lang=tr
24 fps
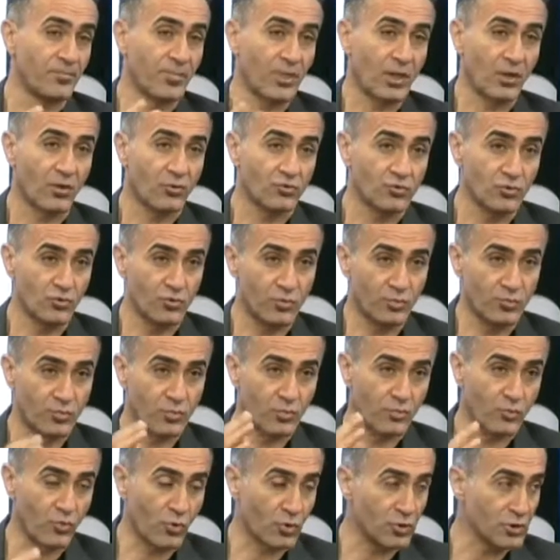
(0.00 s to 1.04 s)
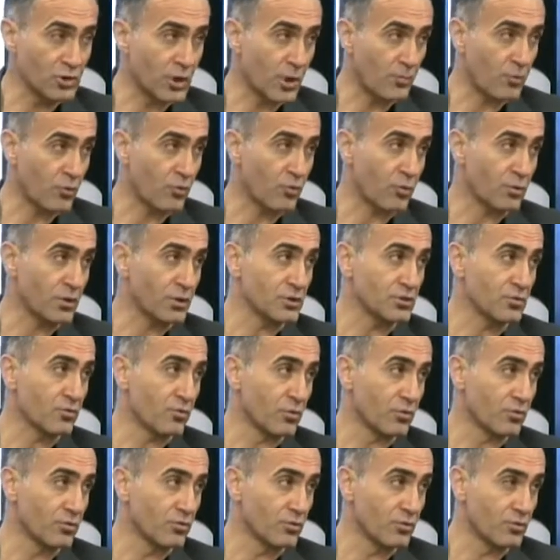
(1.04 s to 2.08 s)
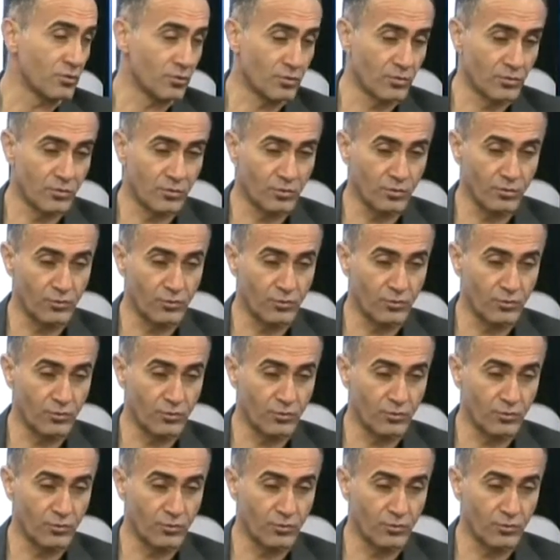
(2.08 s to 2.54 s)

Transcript: Evet. Çünkü biyolojik kapak olduğu için onu e,